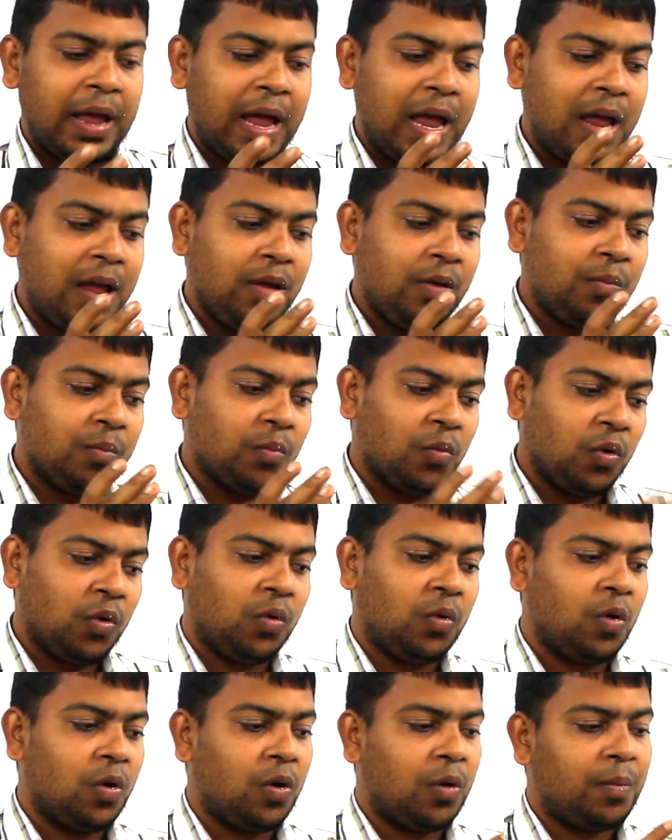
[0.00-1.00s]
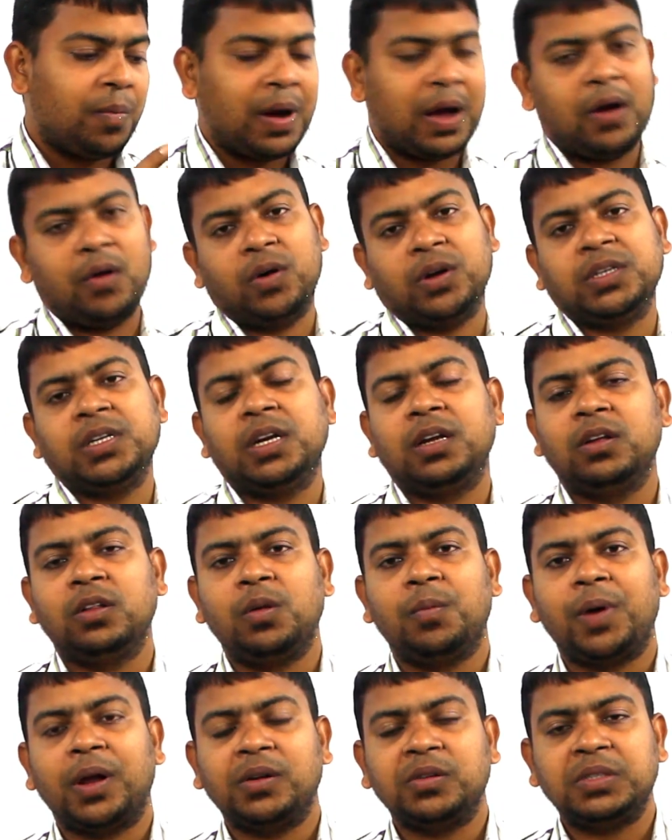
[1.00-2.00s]
এই মূর্খ বা
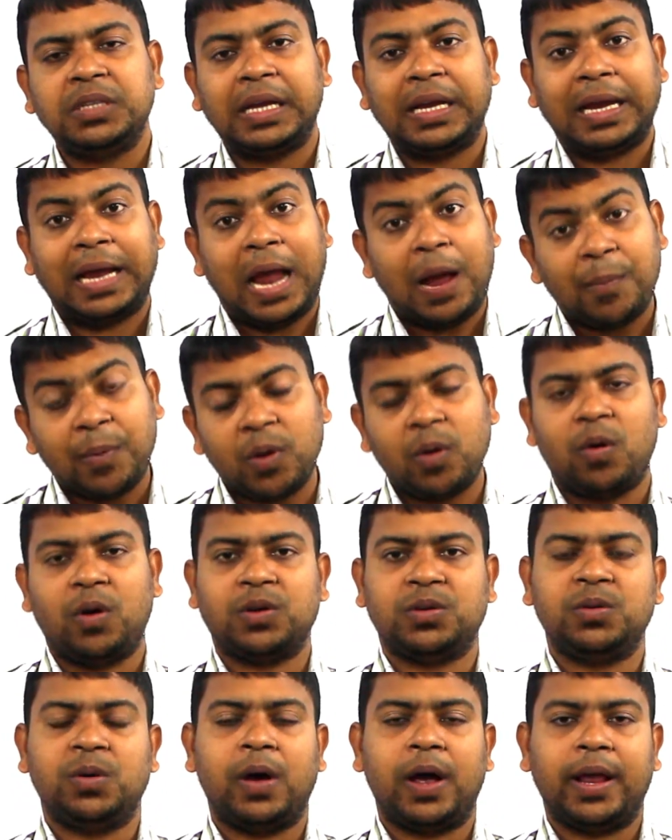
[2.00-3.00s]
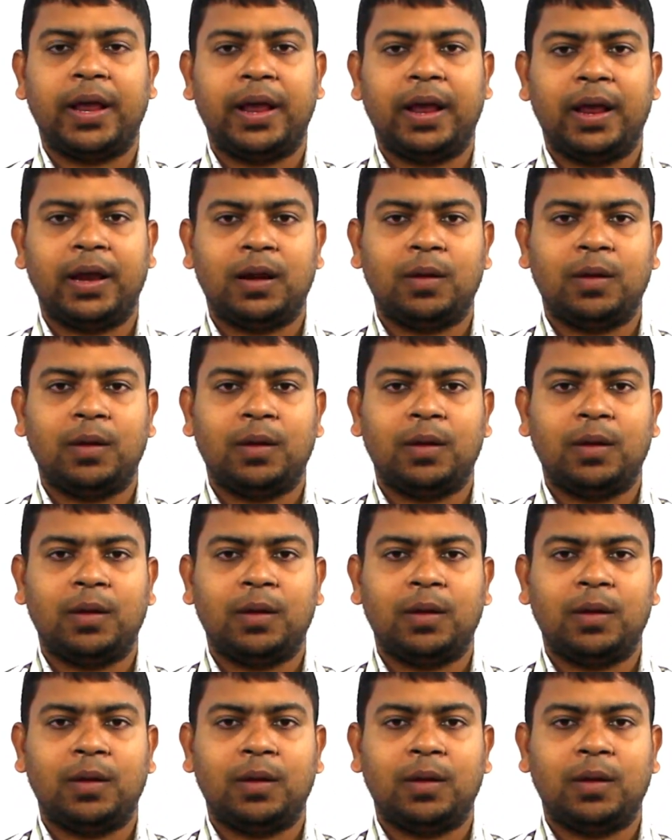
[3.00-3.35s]
অশিক্ষিত মানুষটি কেমন অসহায়